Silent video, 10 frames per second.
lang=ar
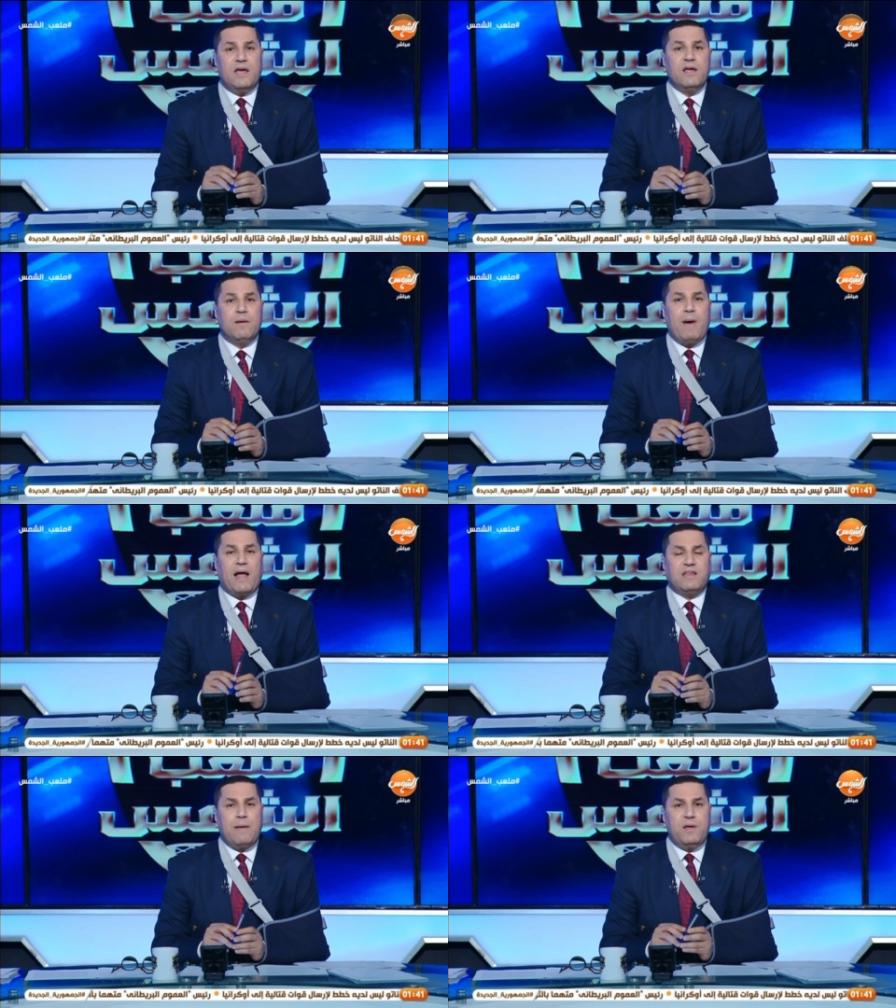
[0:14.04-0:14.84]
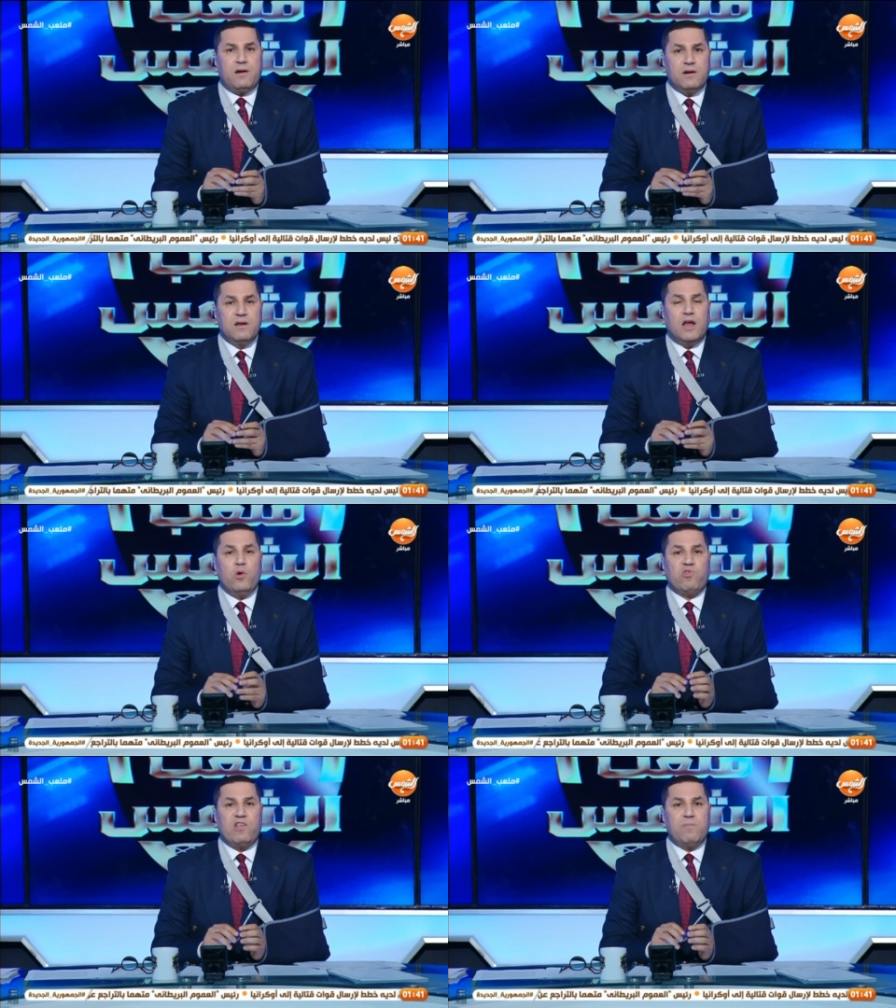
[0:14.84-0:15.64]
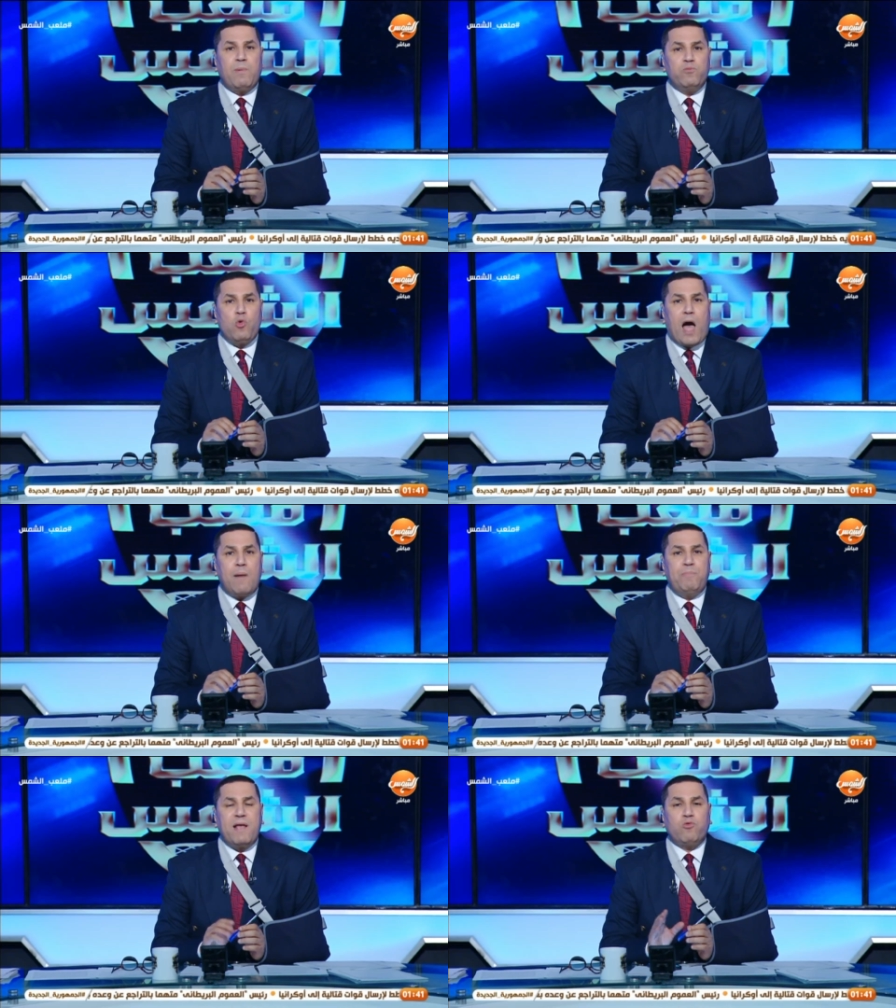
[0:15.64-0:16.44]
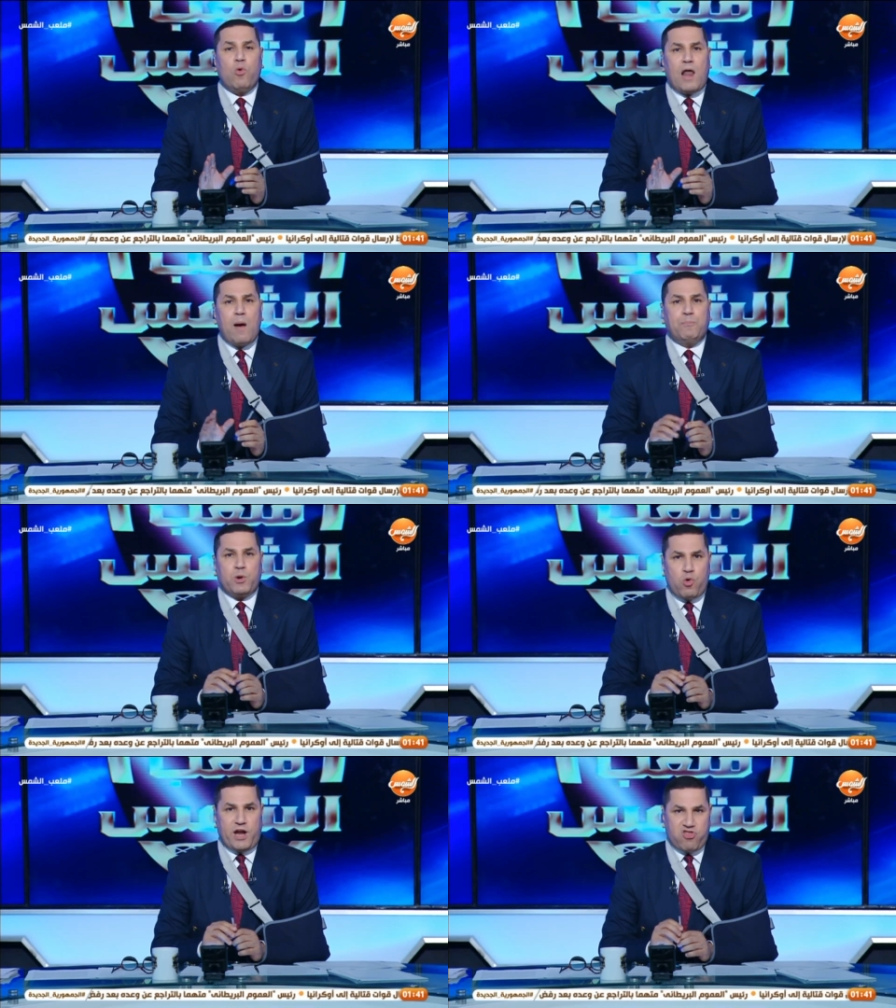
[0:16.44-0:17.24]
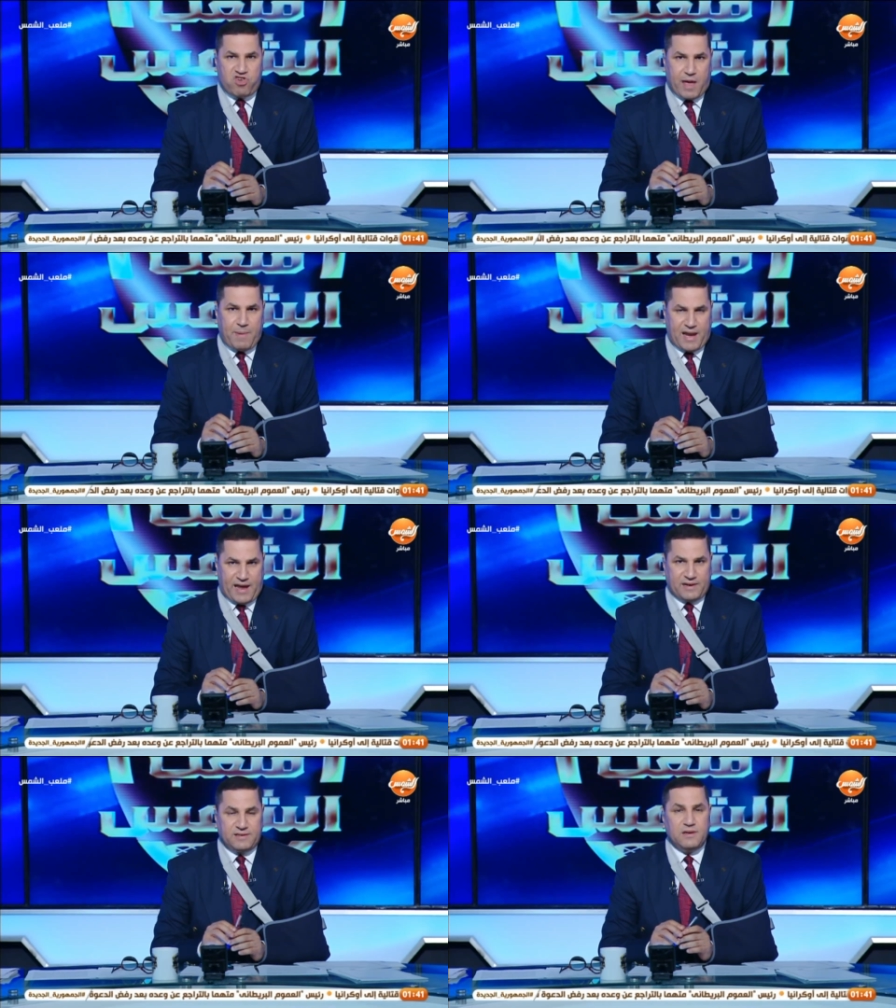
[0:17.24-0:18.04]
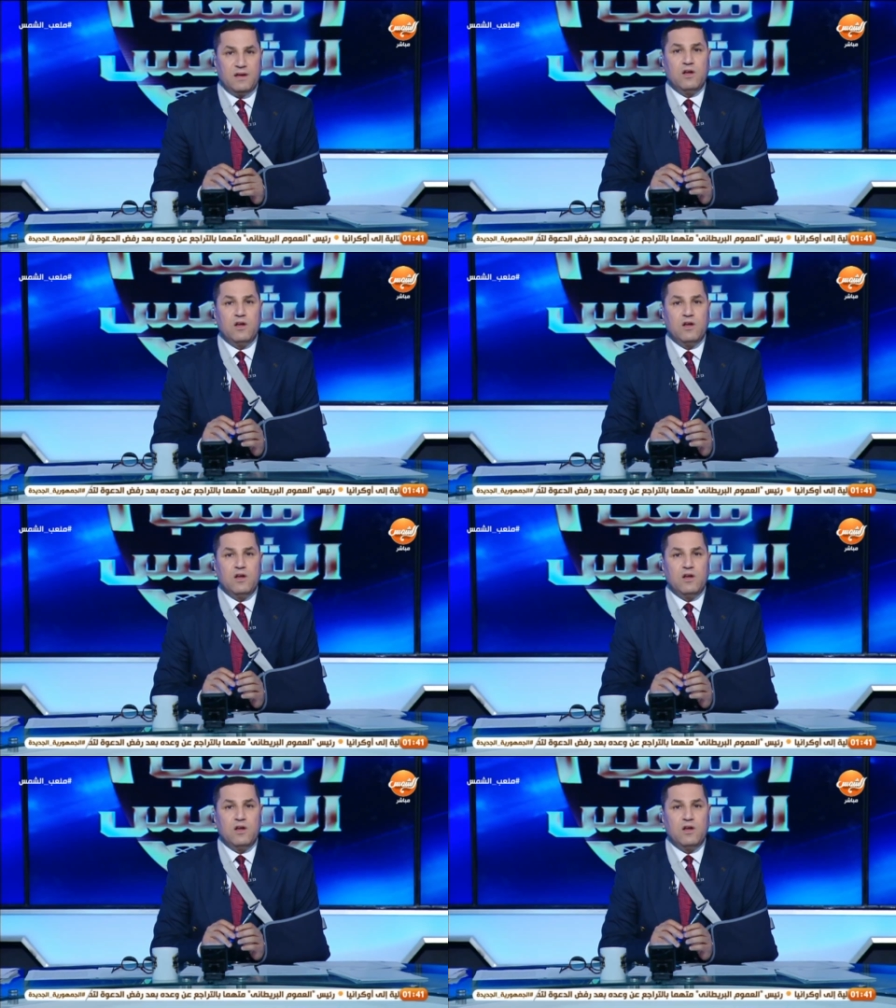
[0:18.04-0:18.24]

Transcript: بعتبر الاستاذ ممدوح عباس هو الاب الروحي لشيكابالا يعني